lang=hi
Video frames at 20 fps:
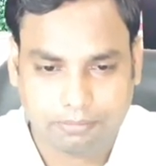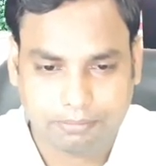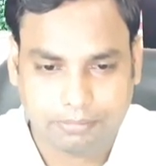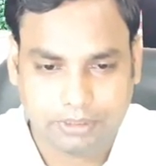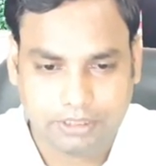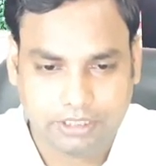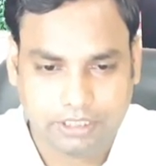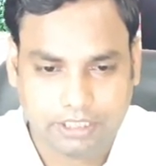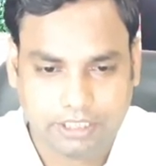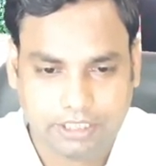
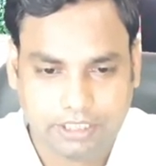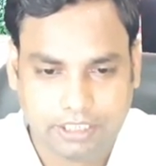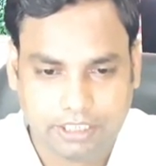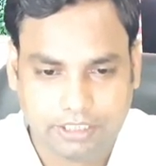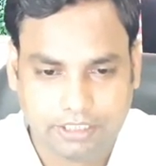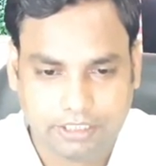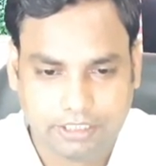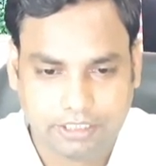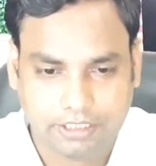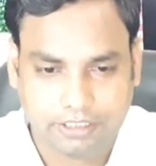बी ए
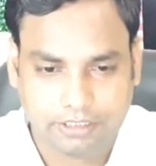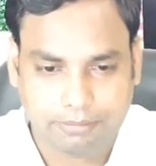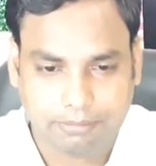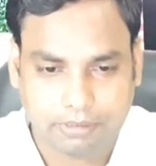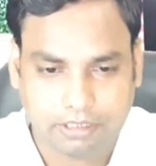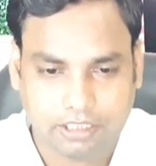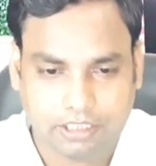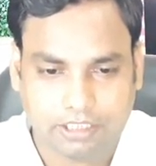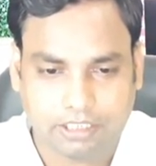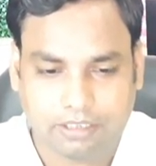एन ए एन ए
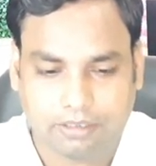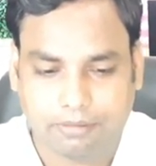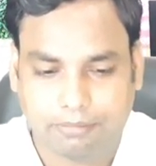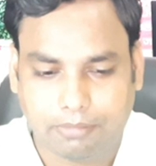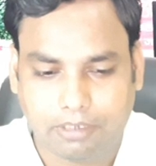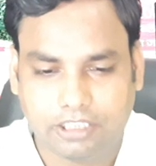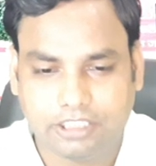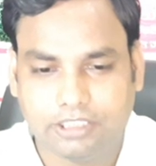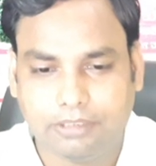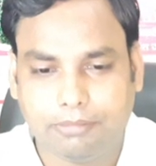बनाना
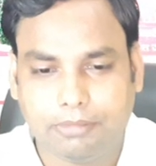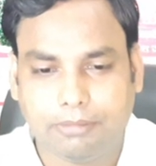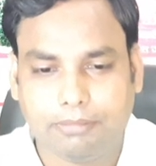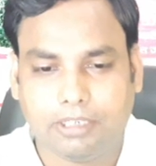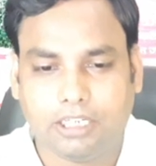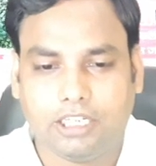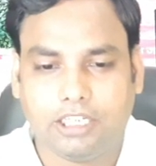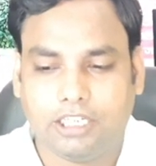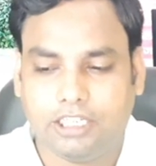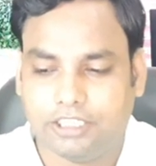मान लीजिए हमने
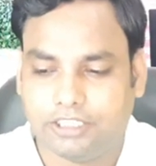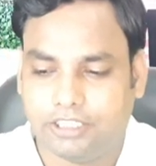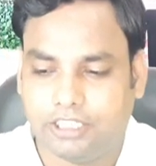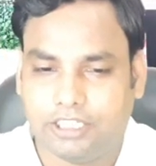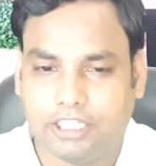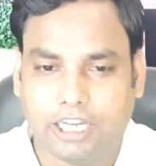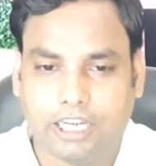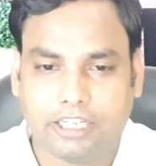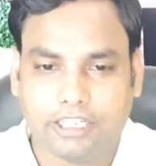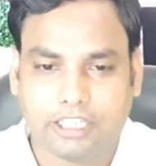बनाना लिख
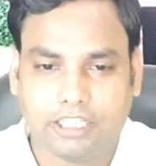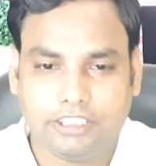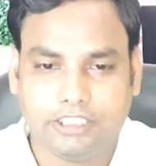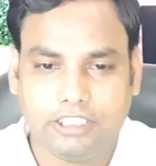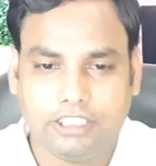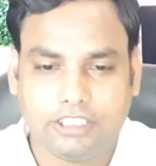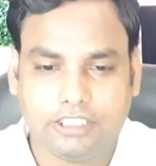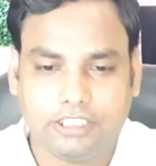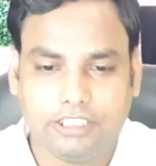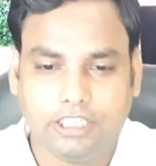दिया टेन के
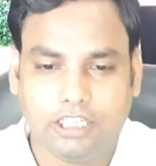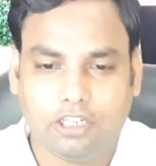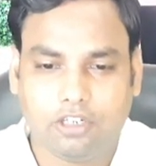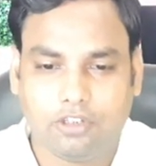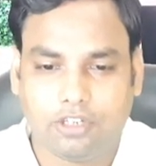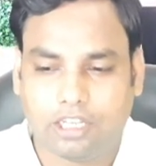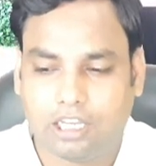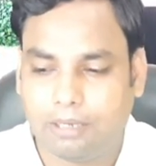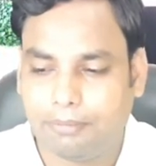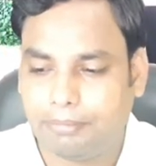जी लिख दिया
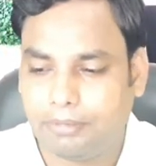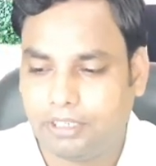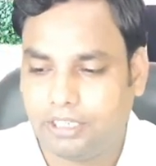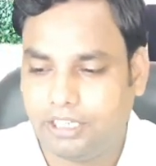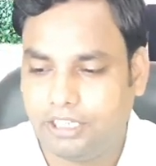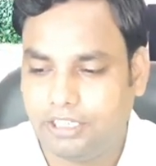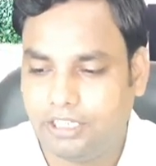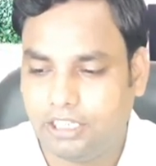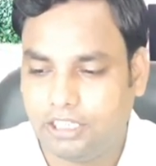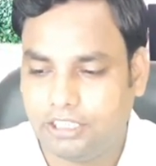और यहाँ पे
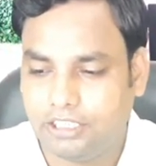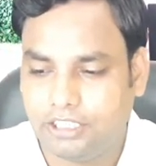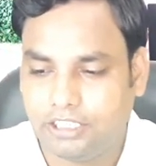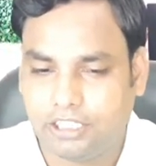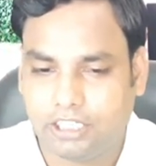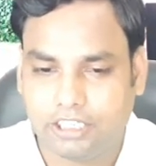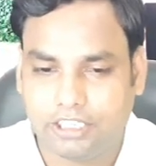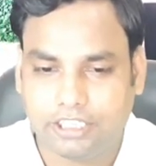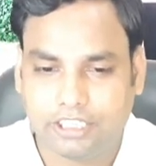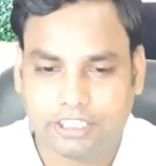रेट डाल दिया
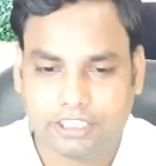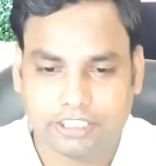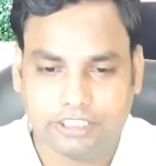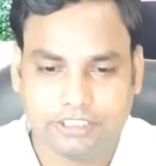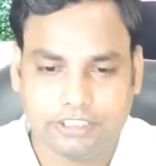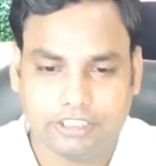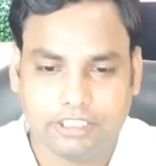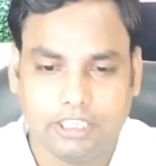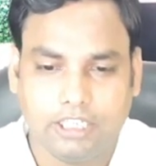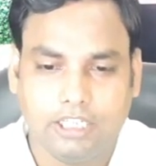थर्टी के
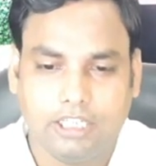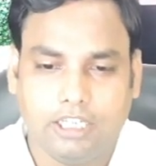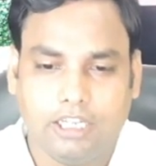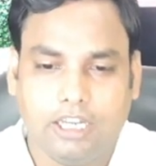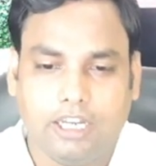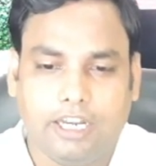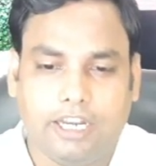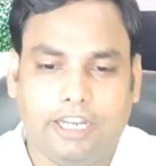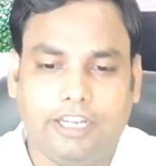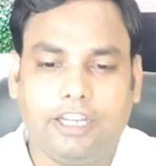जी
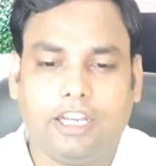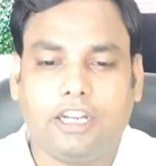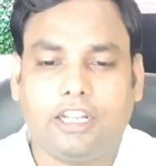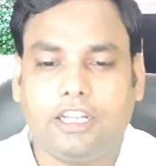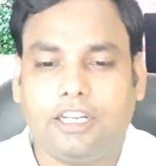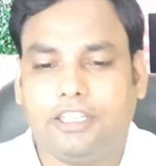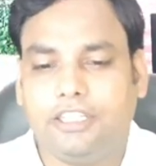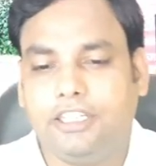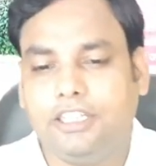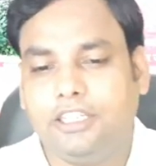एंटर
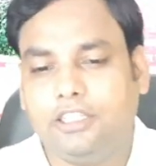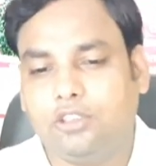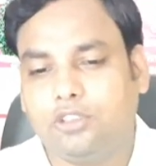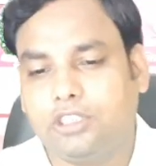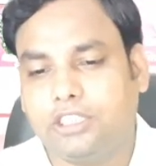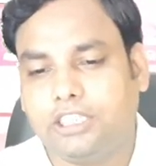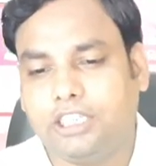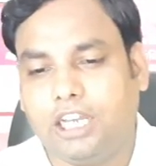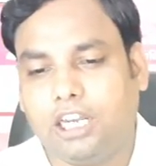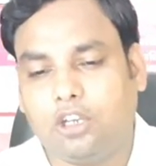कर देंगे तो
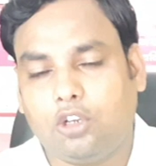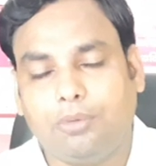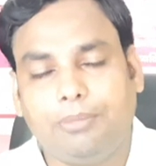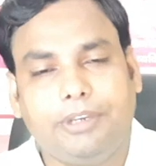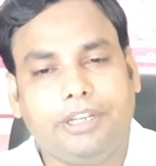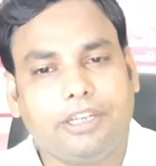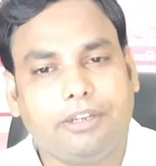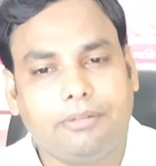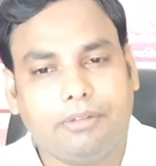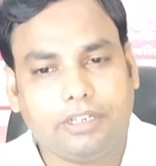देखिए
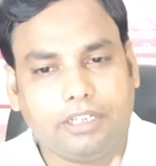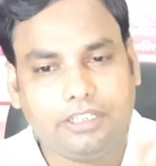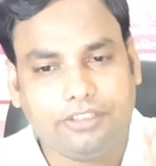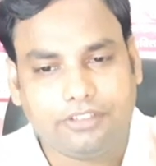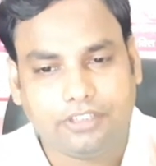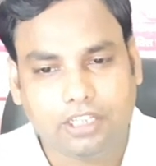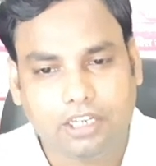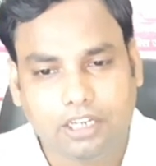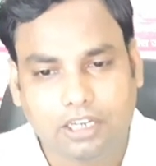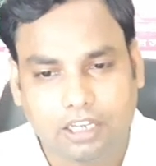ऑटोमेटिक हमारा
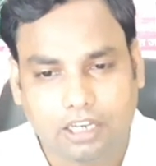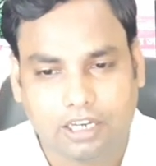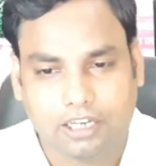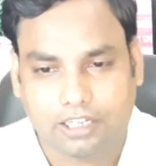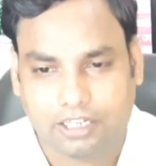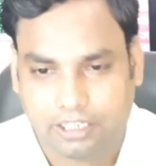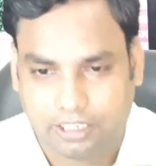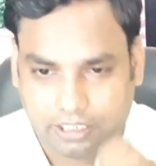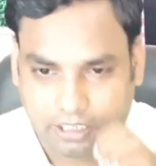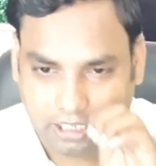आंसर
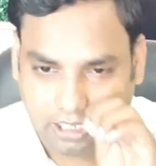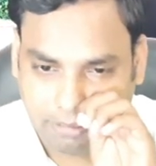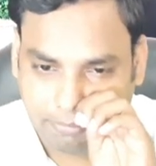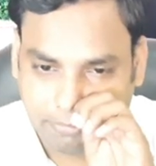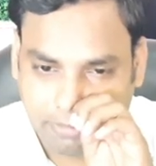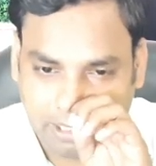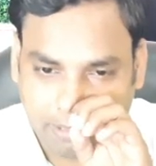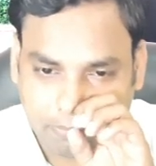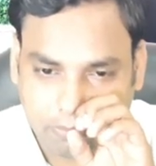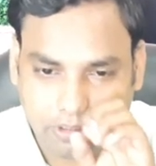आ रहा है अब
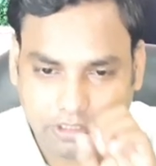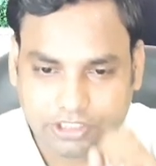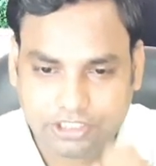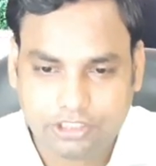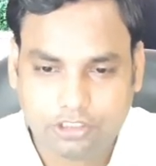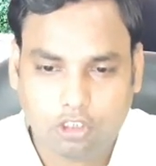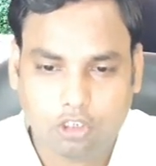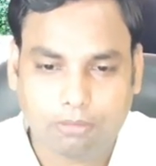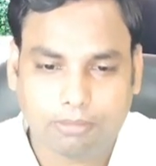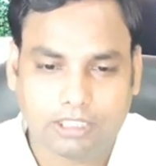मैं आपको एक
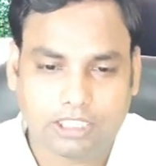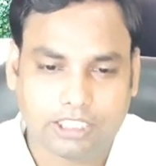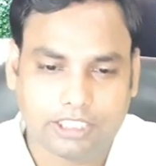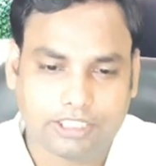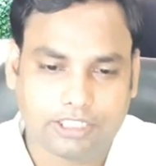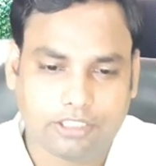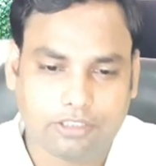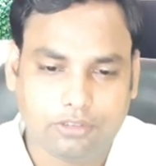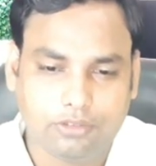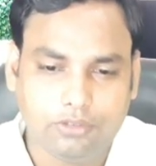चीज़ और बता
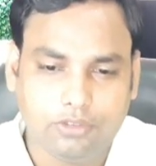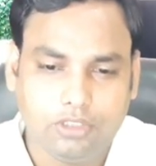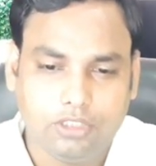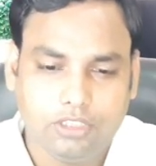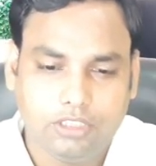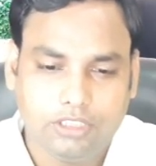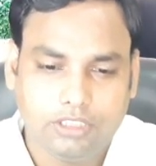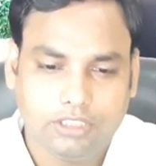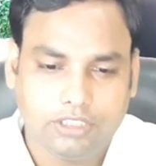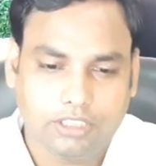देता हूँ
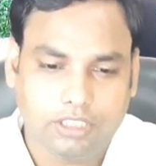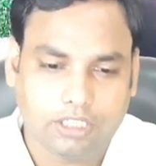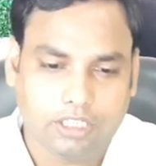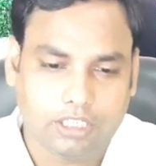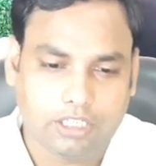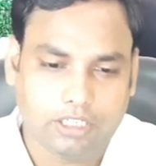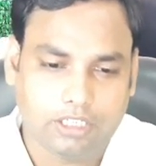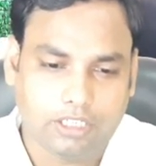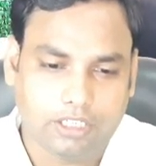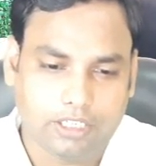
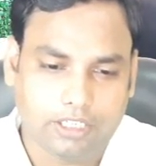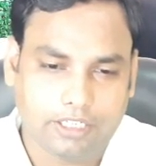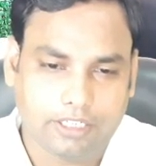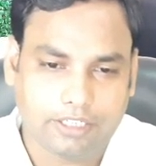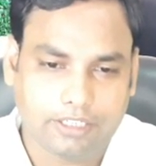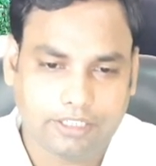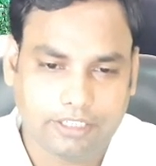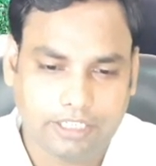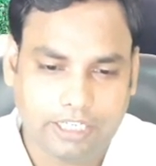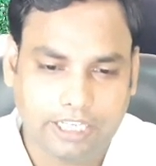
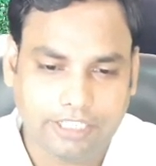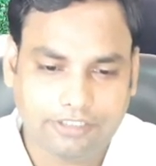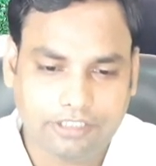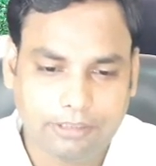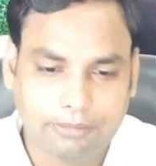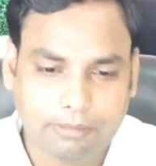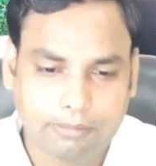नए सीट